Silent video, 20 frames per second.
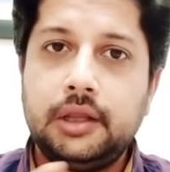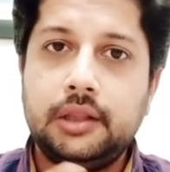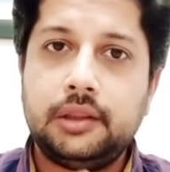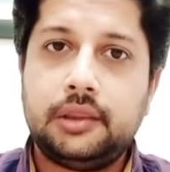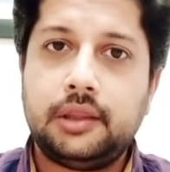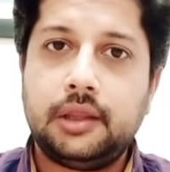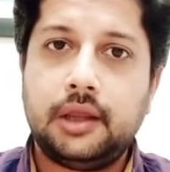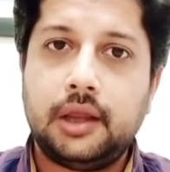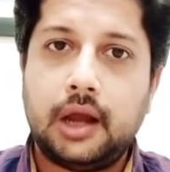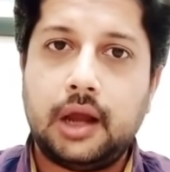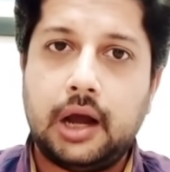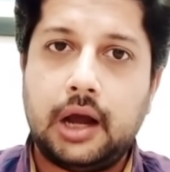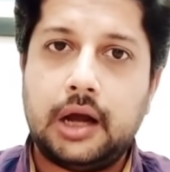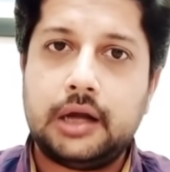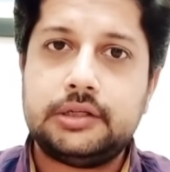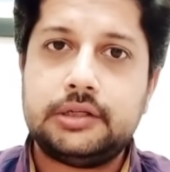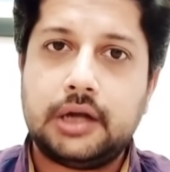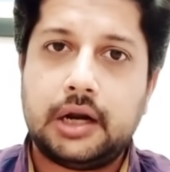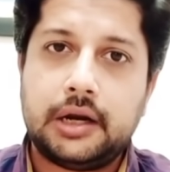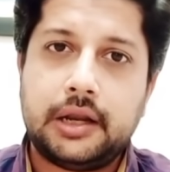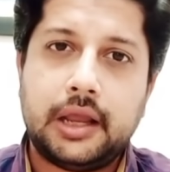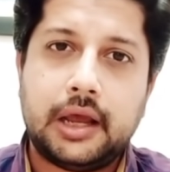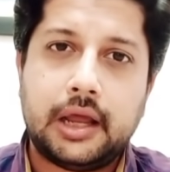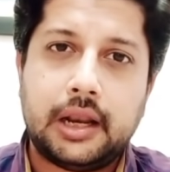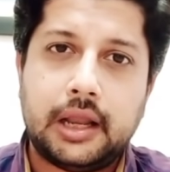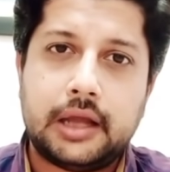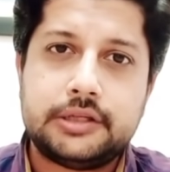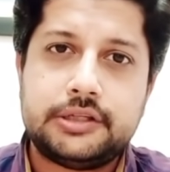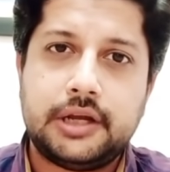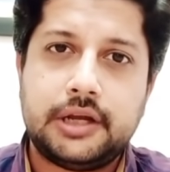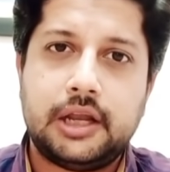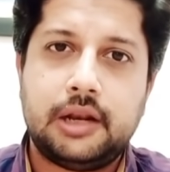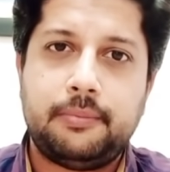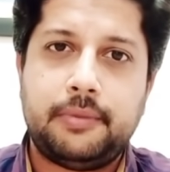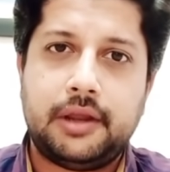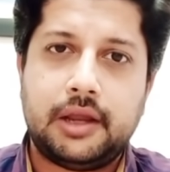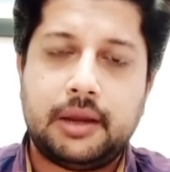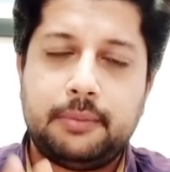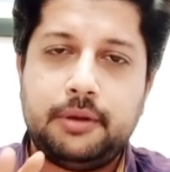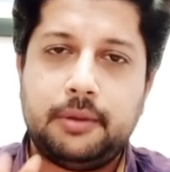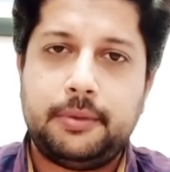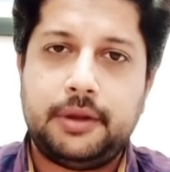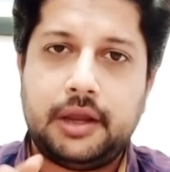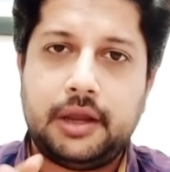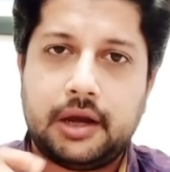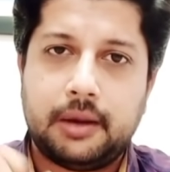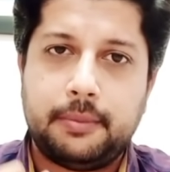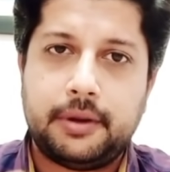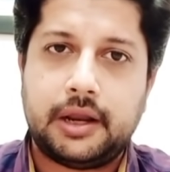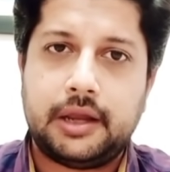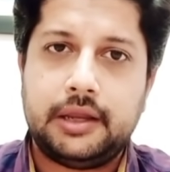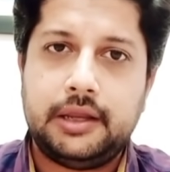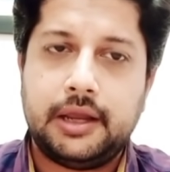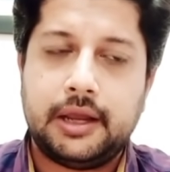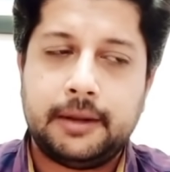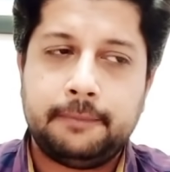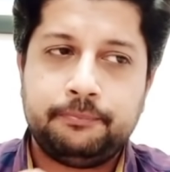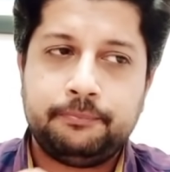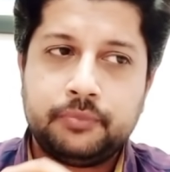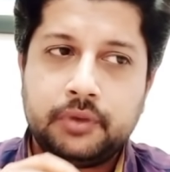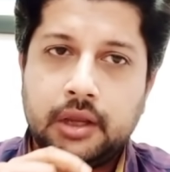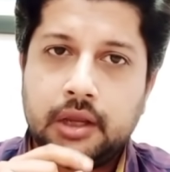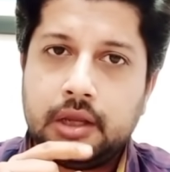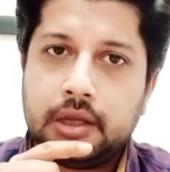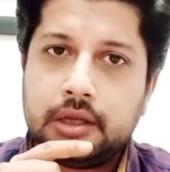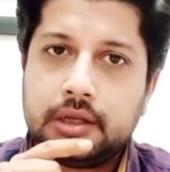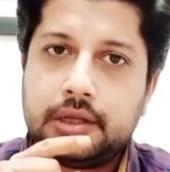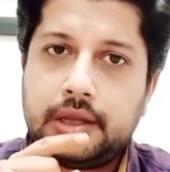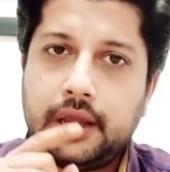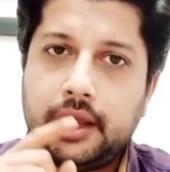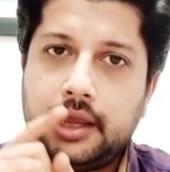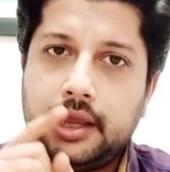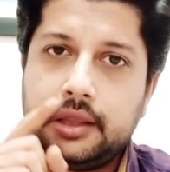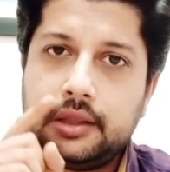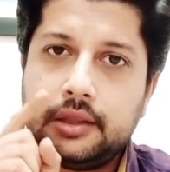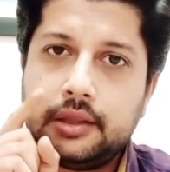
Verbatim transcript: इनसे आज अडयाला जेल में अभी अभी ये खबर आई है कि